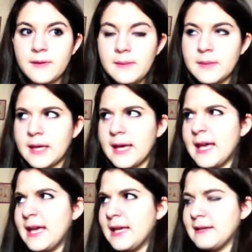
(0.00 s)
film
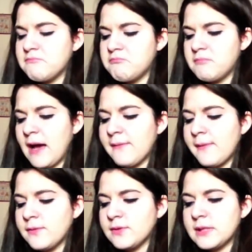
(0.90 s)
che
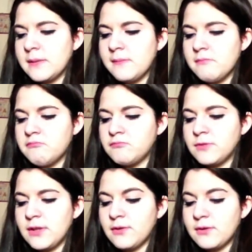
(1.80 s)
aveva un, sim- un
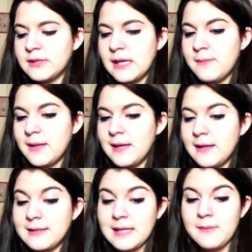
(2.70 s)
titolo sim-
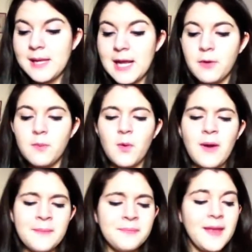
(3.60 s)
simile.
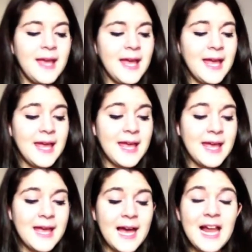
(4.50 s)
Comunque,
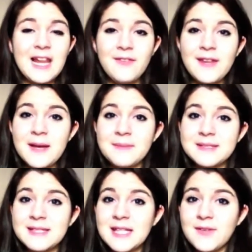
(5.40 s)
eh, alla fine è
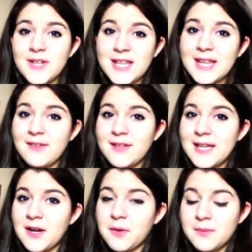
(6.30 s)
abbastanza divertente
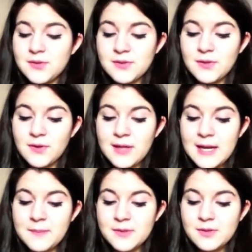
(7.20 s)
vedere come ci sono
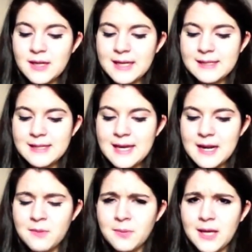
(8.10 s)
delle persone che si
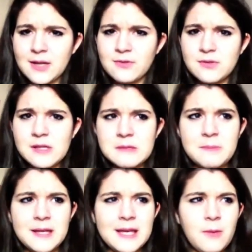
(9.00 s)
arrampicano sugli
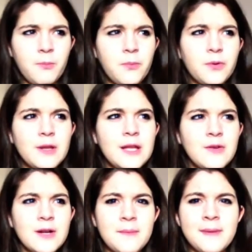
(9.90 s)
specchi pur di
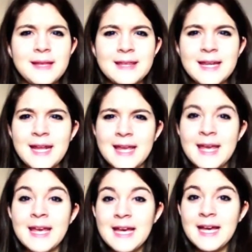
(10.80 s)
non ammettere che